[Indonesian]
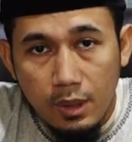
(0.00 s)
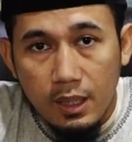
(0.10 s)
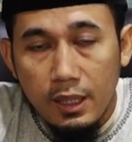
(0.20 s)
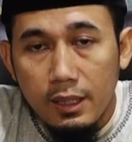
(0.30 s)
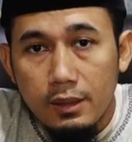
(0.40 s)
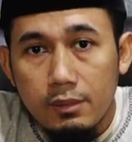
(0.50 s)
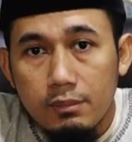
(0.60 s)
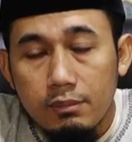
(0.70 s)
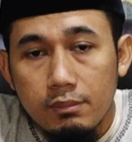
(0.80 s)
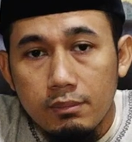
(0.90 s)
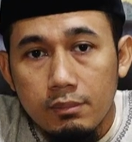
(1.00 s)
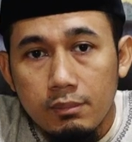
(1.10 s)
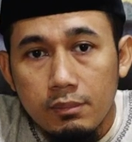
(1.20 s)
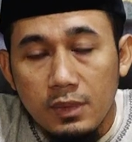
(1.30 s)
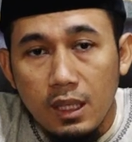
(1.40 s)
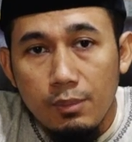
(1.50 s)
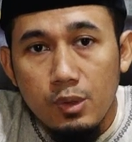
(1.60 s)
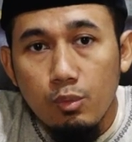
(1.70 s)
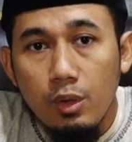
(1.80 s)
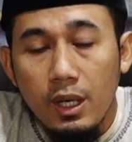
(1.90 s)
Bahkan dalam
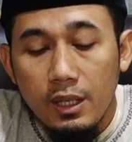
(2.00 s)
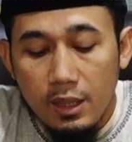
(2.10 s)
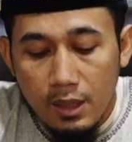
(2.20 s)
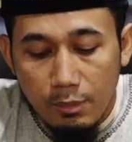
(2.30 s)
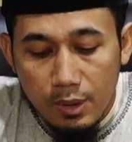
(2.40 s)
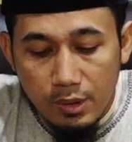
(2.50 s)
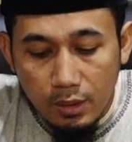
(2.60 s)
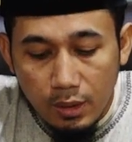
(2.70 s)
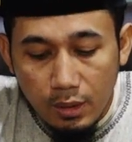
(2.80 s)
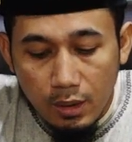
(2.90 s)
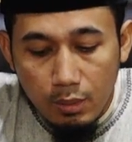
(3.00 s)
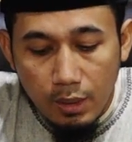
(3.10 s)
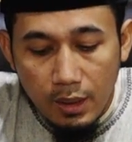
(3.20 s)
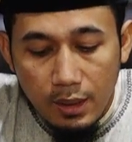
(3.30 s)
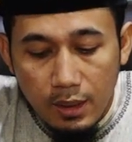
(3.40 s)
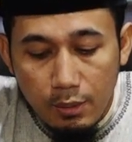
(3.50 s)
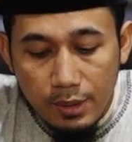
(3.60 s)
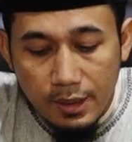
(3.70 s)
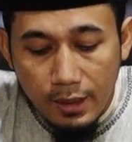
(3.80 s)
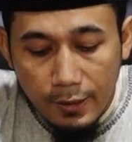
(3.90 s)
sebuah hadis Nabi Shallallahu Alaihi
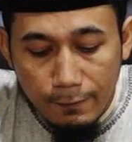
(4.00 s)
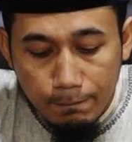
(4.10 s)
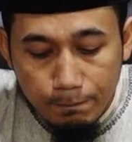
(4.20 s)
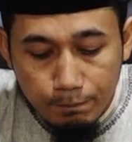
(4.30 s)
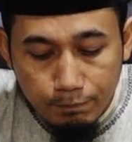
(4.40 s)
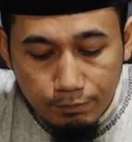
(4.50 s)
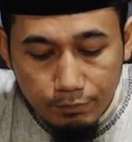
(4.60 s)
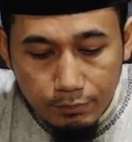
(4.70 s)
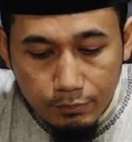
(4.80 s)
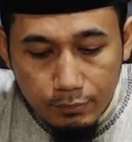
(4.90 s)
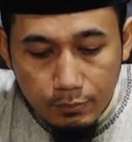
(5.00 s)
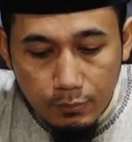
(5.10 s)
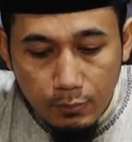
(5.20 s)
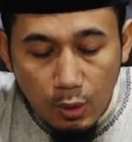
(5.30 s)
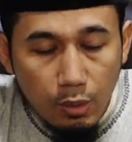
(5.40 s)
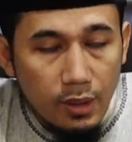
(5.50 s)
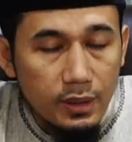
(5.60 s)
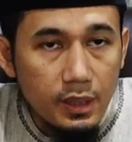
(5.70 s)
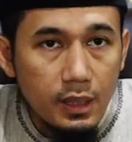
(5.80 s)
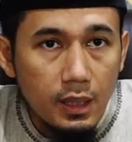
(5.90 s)
Wasallam bahwa
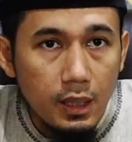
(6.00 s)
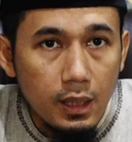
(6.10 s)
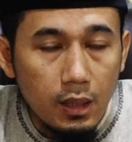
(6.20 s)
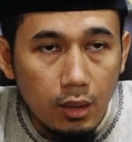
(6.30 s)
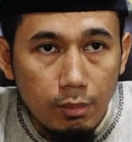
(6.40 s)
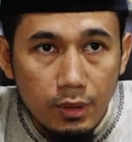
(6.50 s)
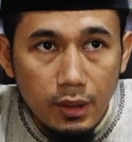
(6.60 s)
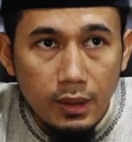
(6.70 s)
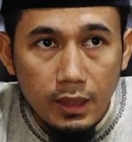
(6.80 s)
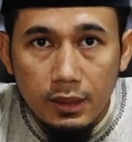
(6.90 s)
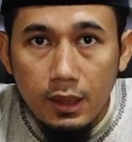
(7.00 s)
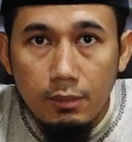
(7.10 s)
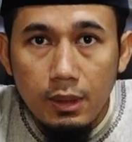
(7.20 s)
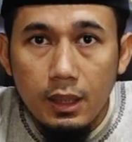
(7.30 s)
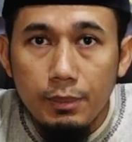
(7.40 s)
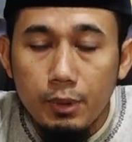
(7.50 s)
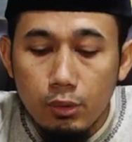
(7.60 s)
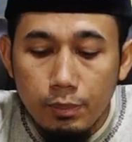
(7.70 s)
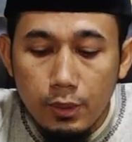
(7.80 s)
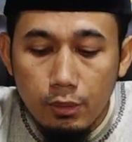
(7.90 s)
ketika Ramadan datang maka
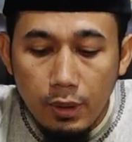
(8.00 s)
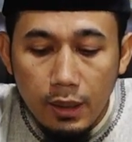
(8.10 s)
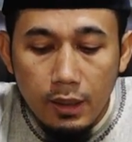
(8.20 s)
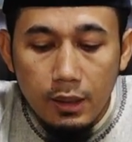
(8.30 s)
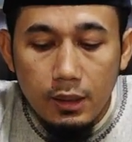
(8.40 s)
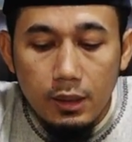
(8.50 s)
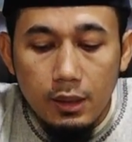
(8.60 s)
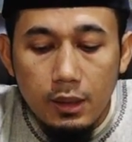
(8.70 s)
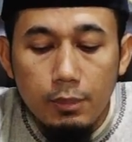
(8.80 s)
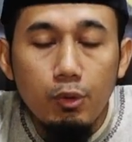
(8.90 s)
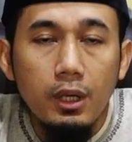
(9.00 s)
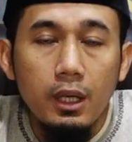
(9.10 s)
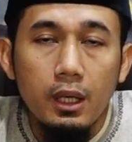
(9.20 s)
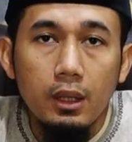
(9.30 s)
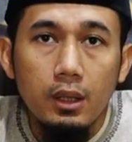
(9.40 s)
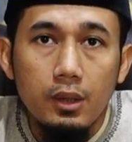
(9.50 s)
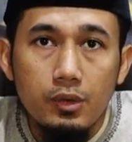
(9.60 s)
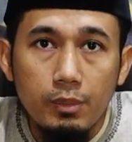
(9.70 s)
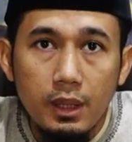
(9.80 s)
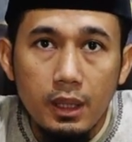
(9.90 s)
pintu-pintu langit dibuka oleh Allah
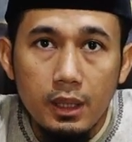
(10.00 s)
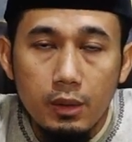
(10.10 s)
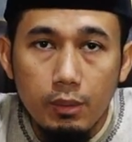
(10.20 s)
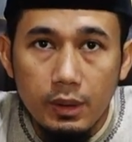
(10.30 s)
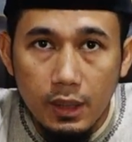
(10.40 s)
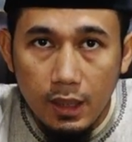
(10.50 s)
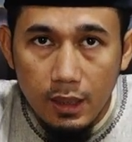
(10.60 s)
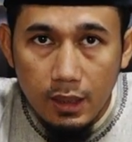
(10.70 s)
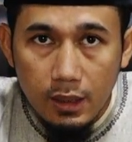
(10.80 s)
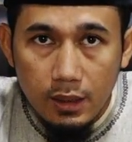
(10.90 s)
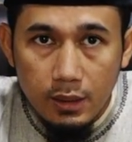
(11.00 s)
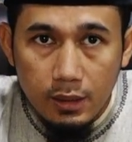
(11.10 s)
Subhanahu wa taala